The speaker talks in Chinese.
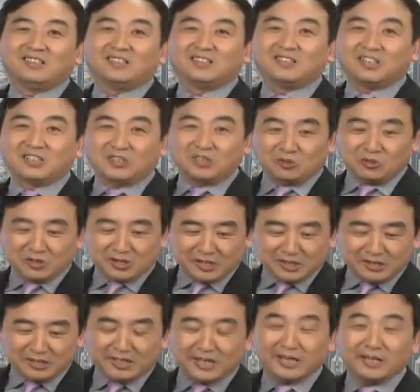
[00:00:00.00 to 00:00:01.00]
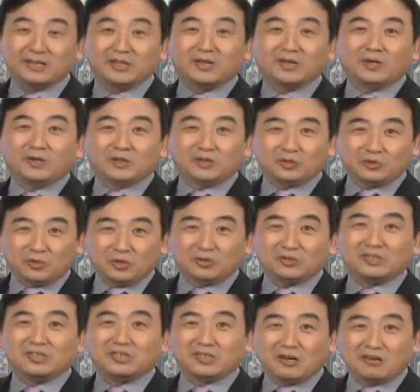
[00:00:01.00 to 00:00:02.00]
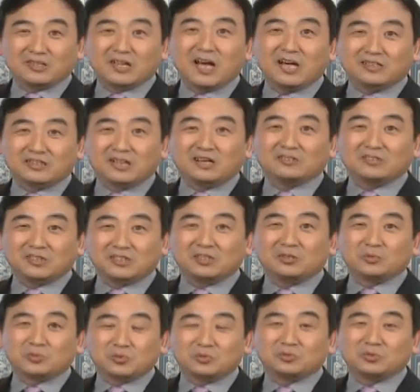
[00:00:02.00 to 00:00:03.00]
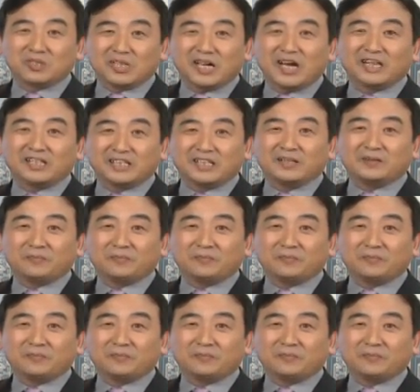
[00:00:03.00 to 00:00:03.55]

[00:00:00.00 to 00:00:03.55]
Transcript: 这就是今天所有人要看到的救赎的概念。